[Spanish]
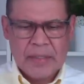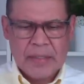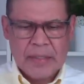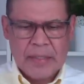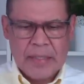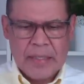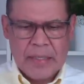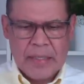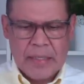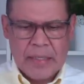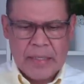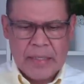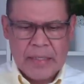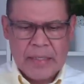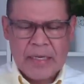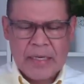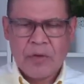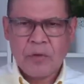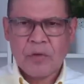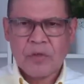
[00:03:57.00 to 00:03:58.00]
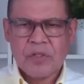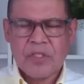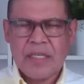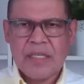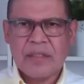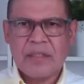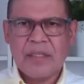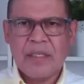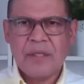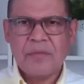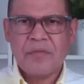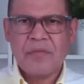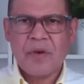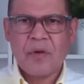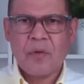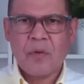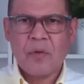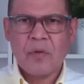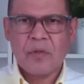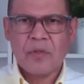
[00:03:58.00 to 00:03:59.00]
eh,
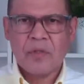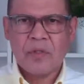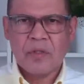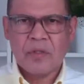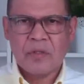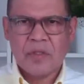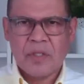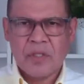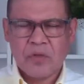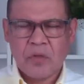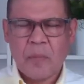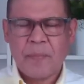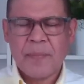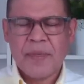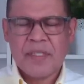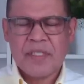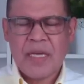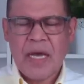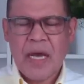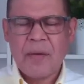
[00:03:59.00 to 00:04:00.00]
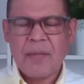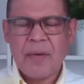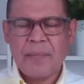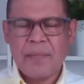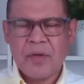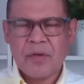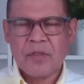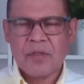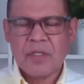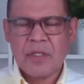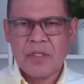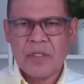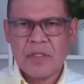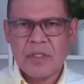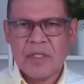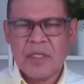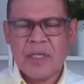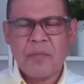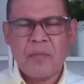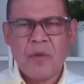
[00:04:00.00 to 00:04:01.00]
neurocientífico, se sospechaba, pero se,
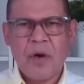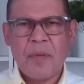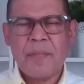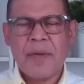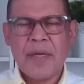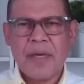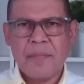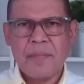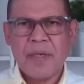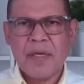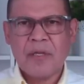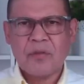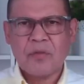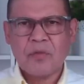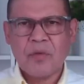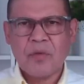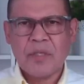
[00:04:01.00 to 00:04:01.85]
llevó a experimento un